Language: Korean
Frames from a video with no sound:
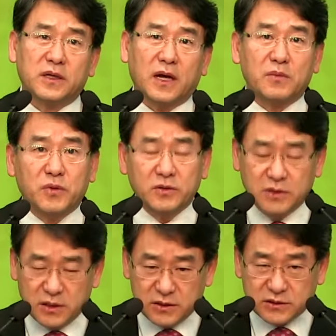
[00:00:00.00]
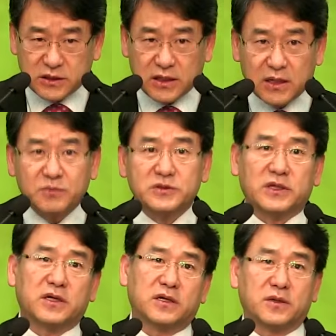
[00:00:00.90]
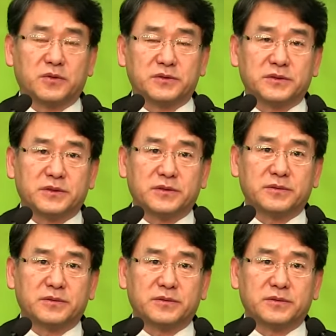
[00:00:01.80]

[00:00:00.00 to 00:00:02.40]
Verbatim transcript: 한번 잘 한번 생각해 보세요.